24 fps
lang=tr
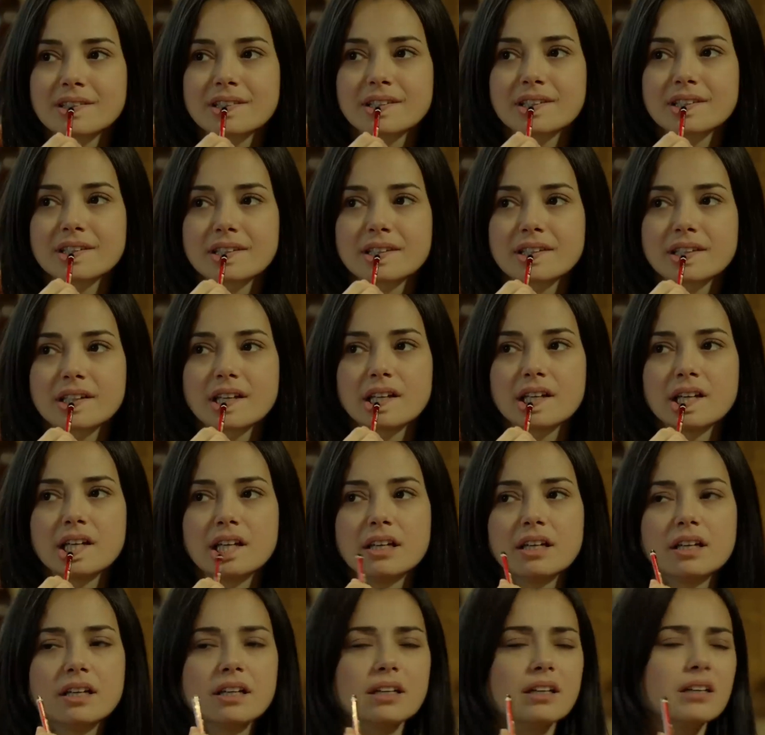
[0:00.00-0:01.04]
Açıldı mı çocuk
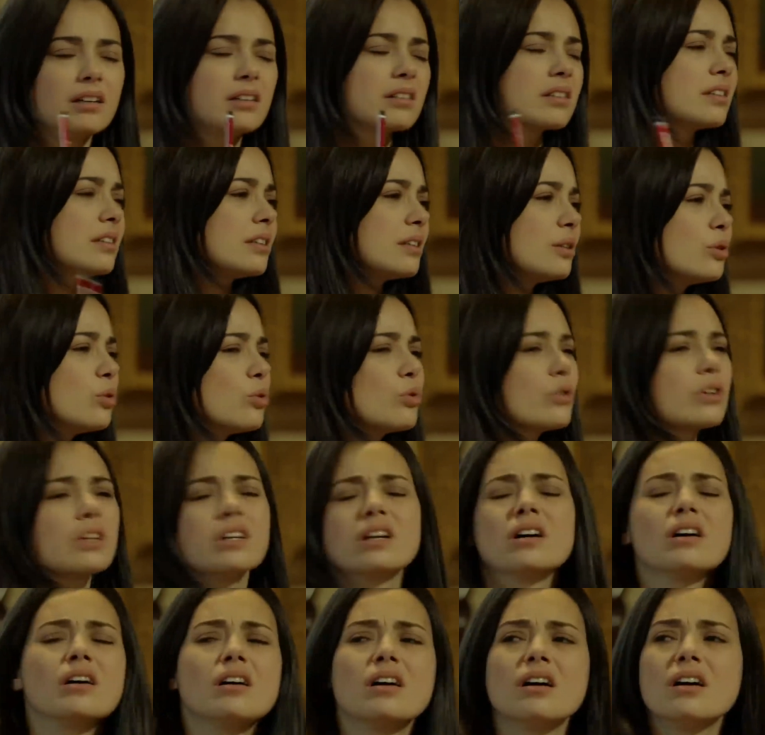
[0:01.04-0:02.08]
sana? Ay yok
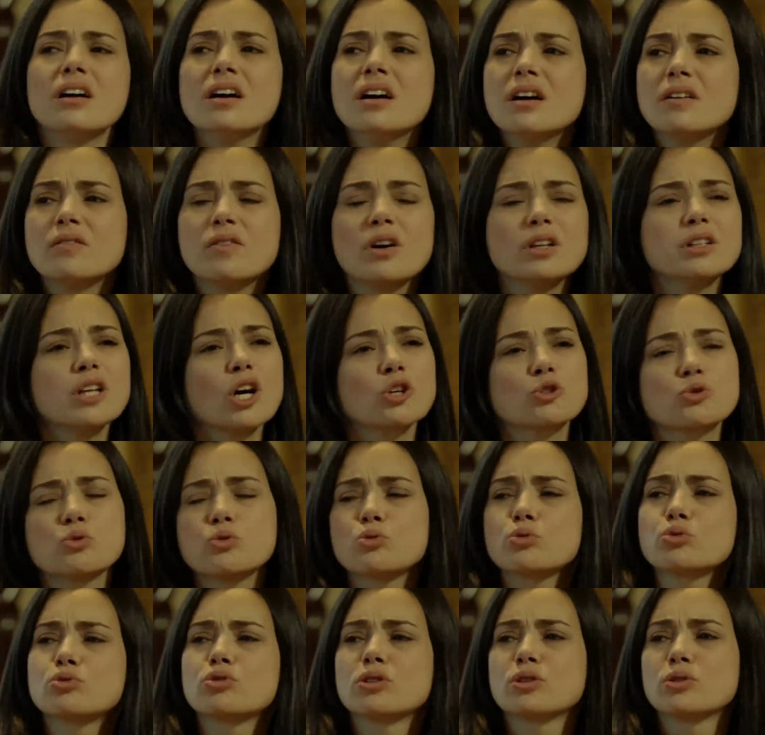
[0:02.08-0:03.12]
ya. Vallahi çok
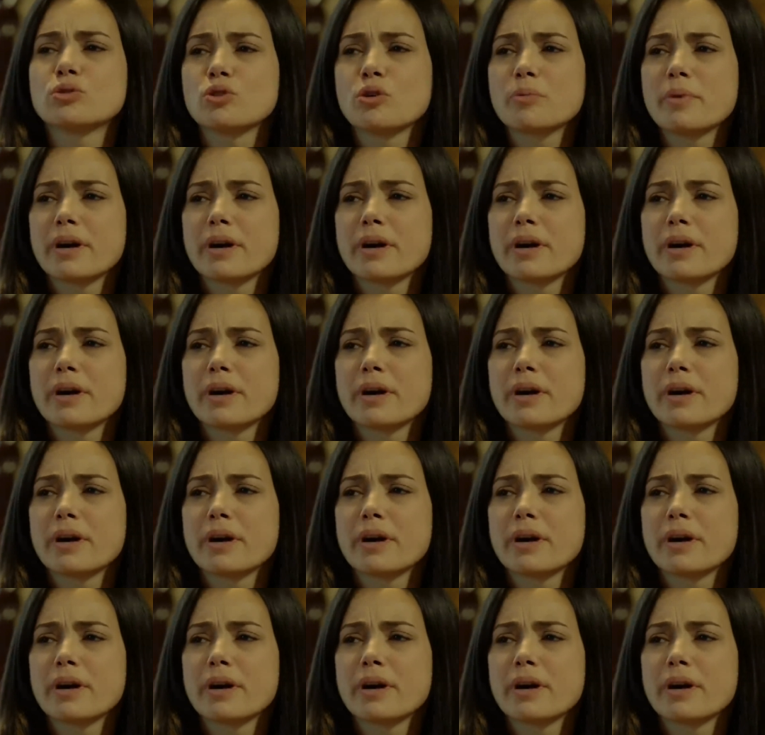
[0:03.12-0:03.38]
utanıyor